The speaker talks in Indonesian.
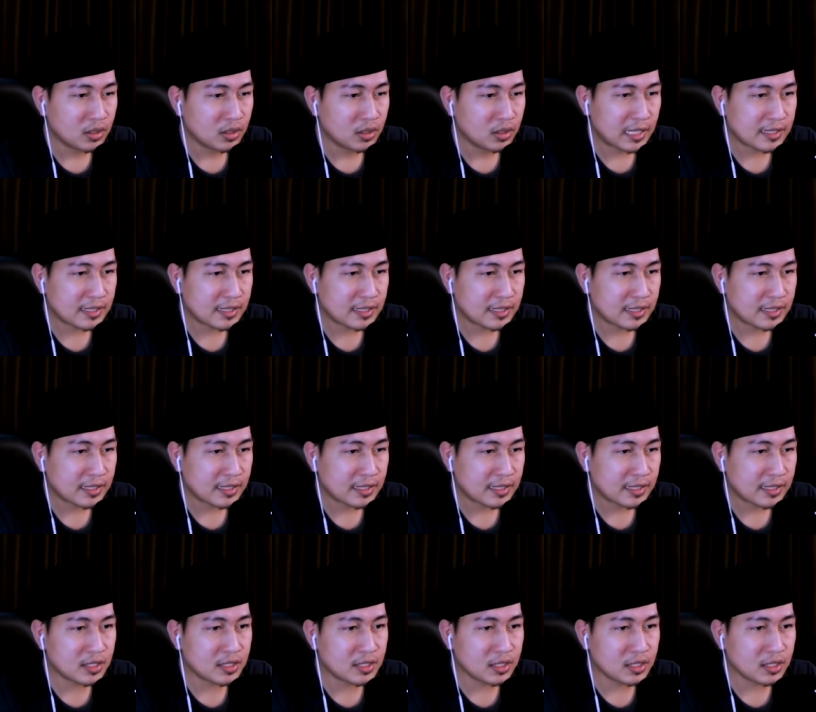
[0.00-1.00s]
asli
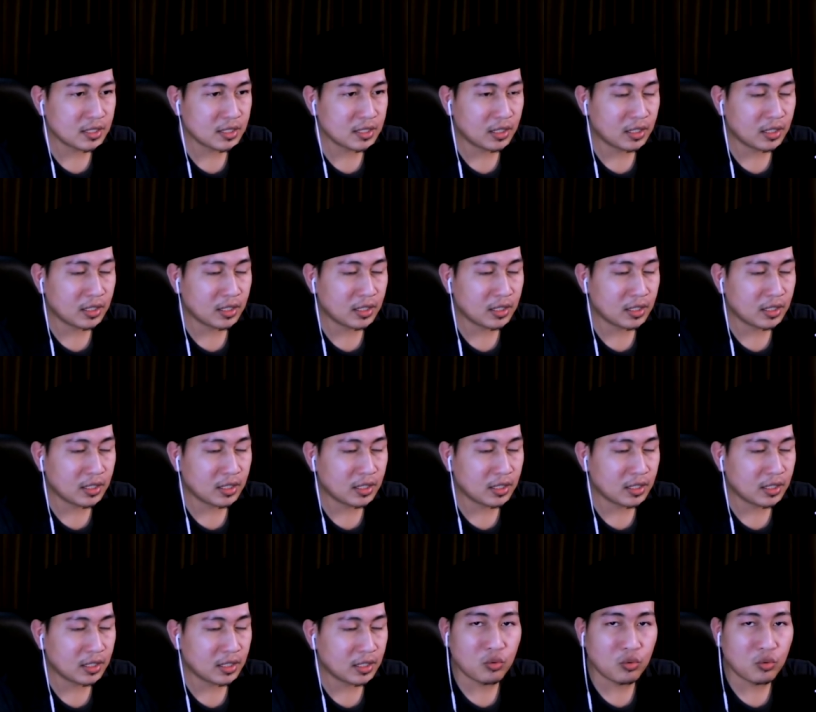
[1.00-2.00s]
dari sini yang yang
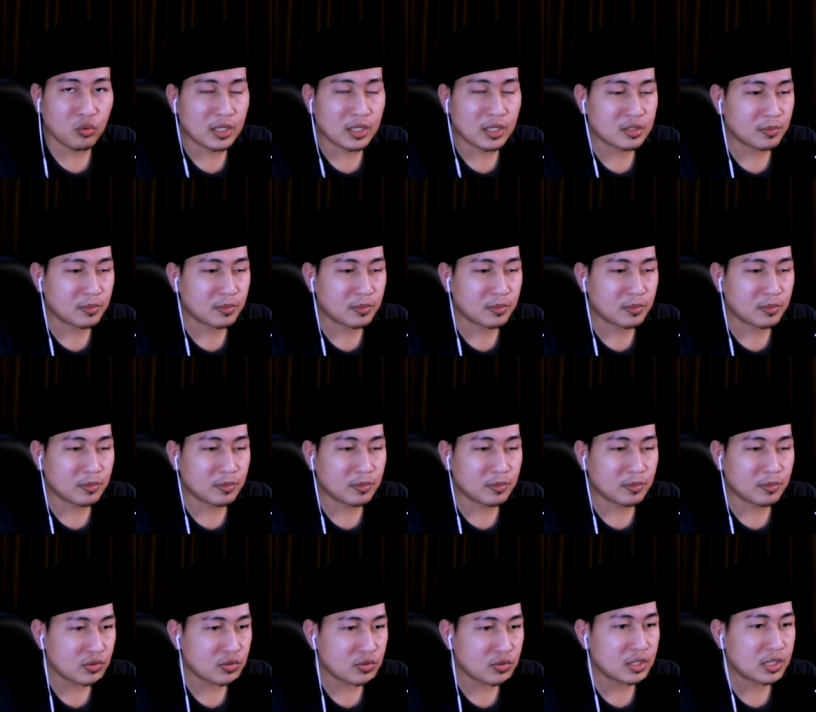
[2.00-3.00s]
tahu lah seperti itu
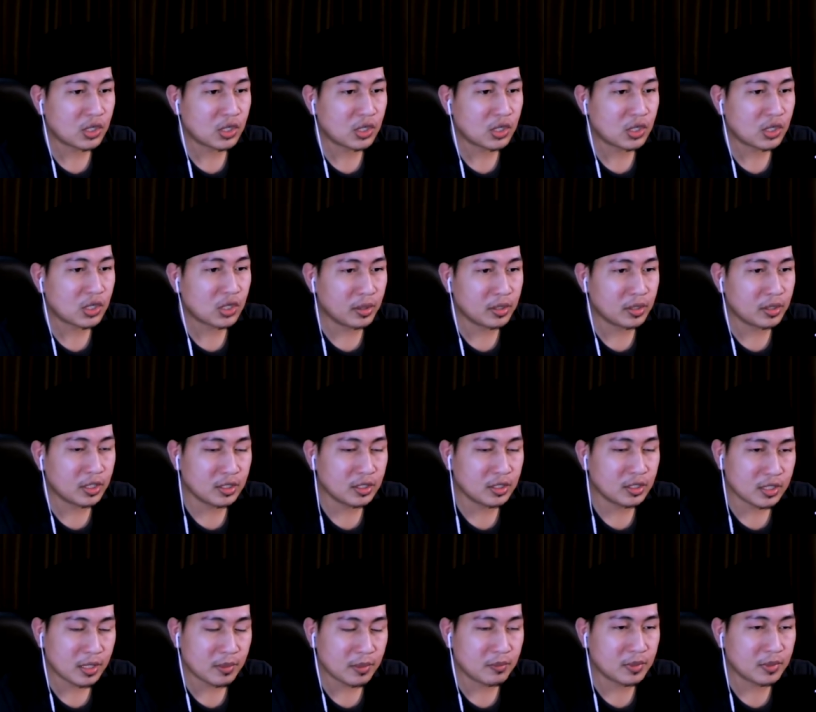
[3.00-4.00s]
langsung aja komen jadi
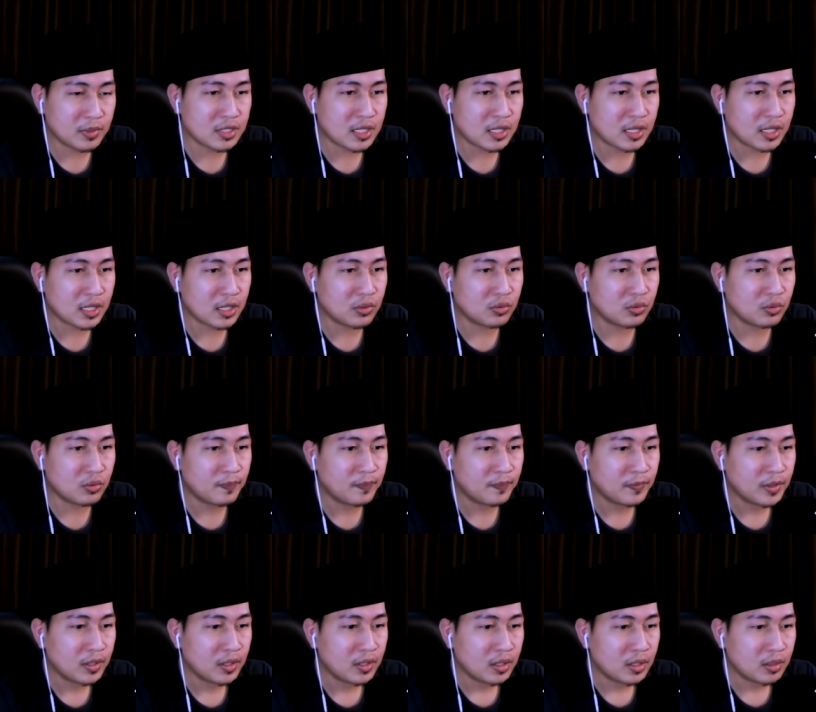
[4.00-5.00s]
saya bisa tahu
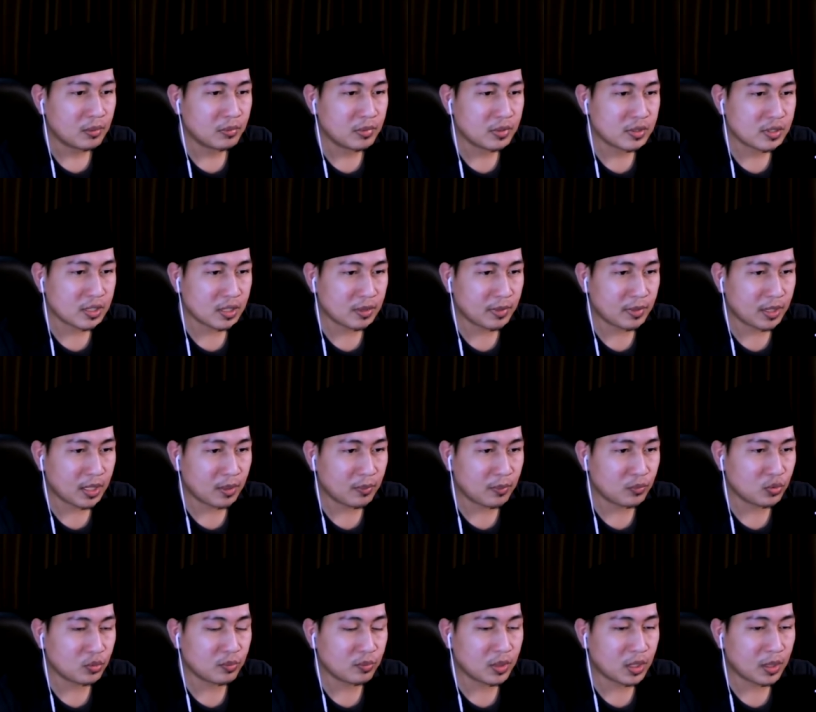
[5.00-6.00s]
bisa
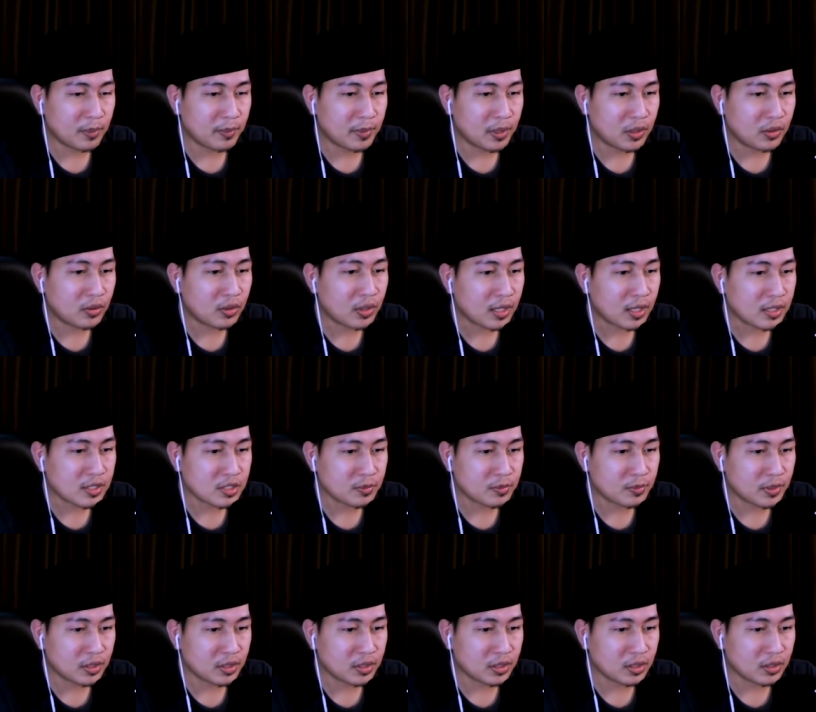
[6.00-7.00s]
menampung berapa orang
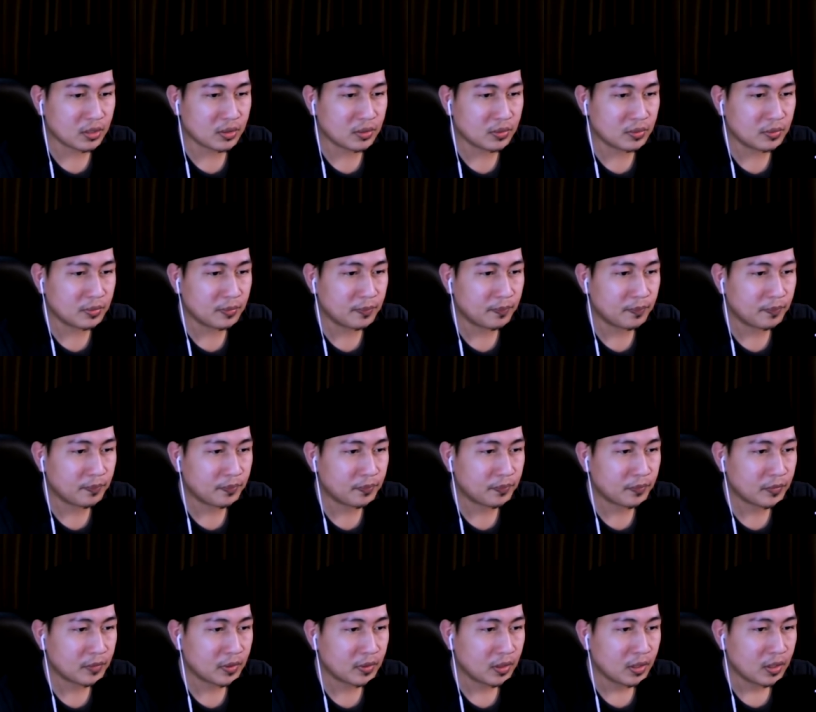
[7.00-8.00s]
seperti itu
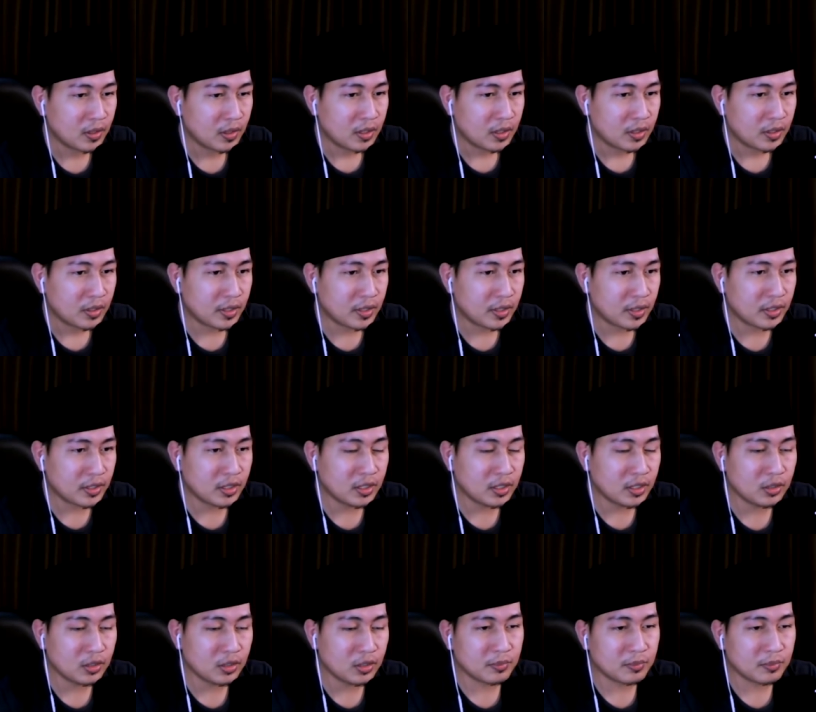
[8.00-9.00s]
dan
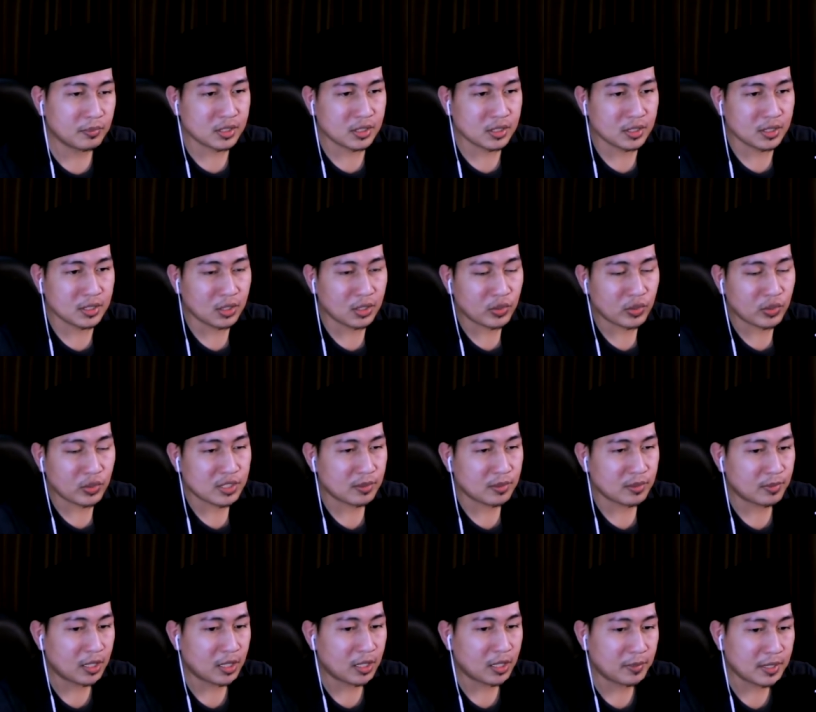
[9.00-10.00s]
ini masjidnya luasnya
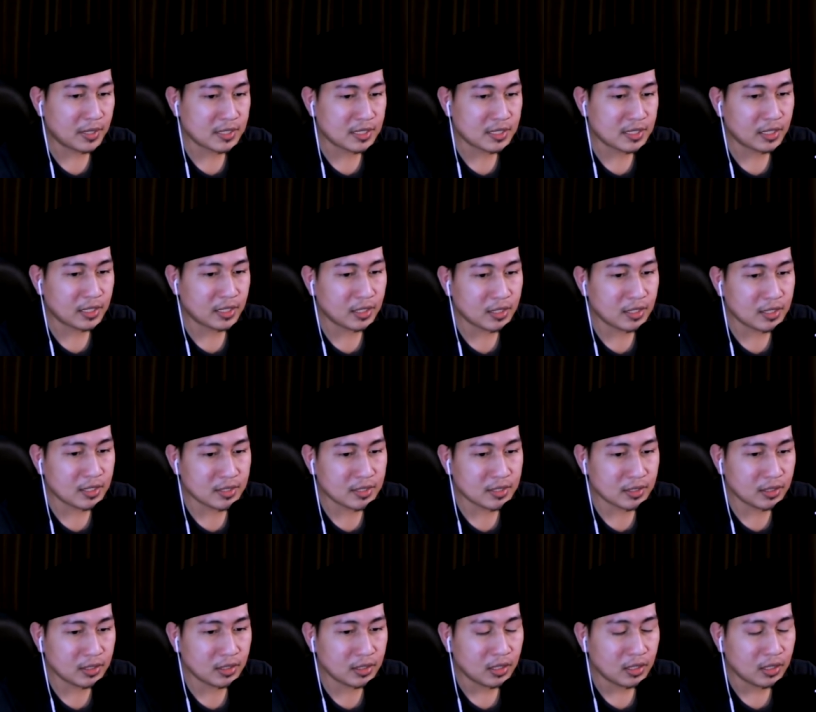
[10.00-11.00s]
berapa sayangnya di
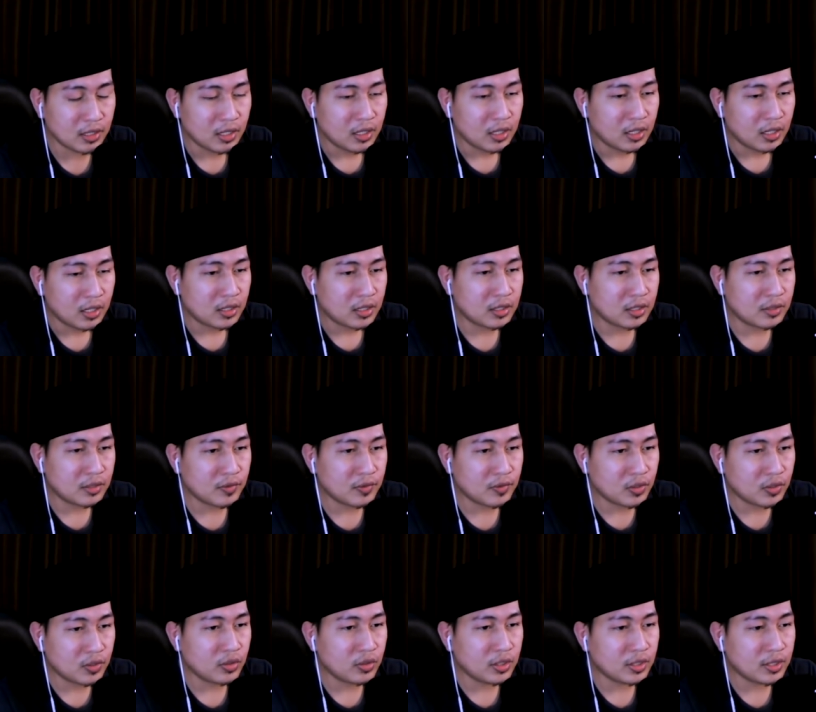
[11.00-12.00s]
sini di
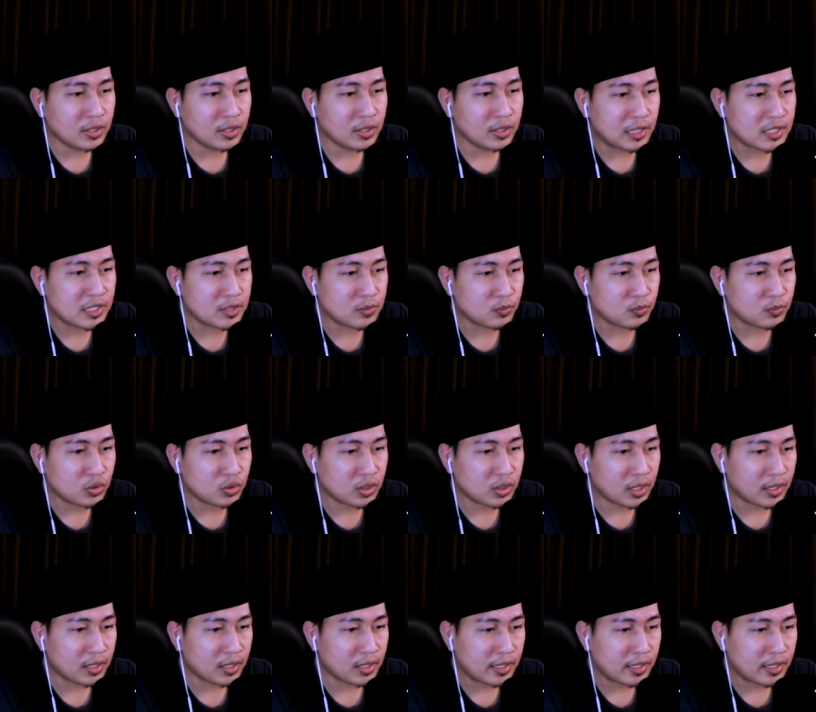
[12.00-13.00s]
video ini tidak
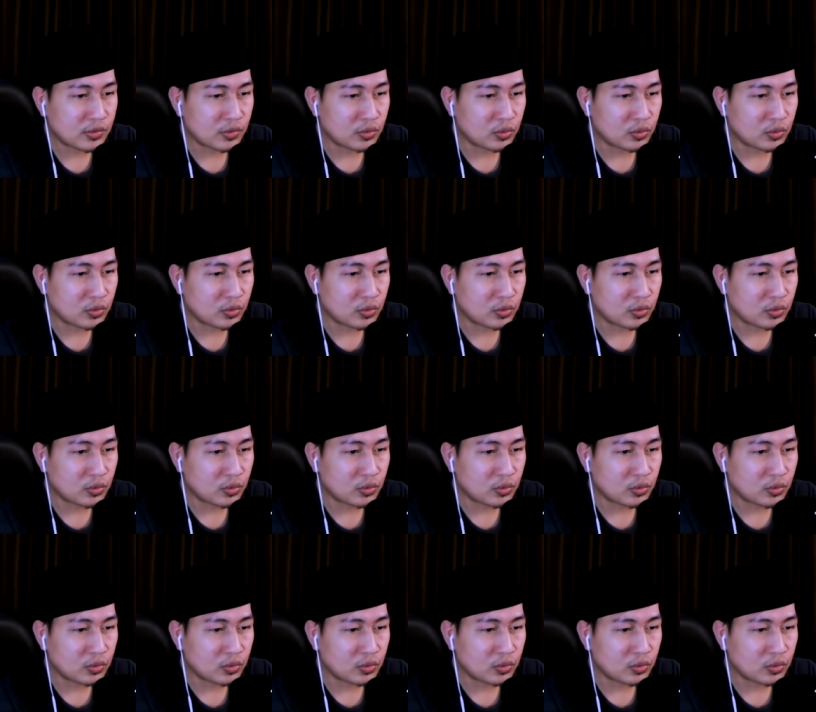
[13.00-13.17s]
disebutkan guys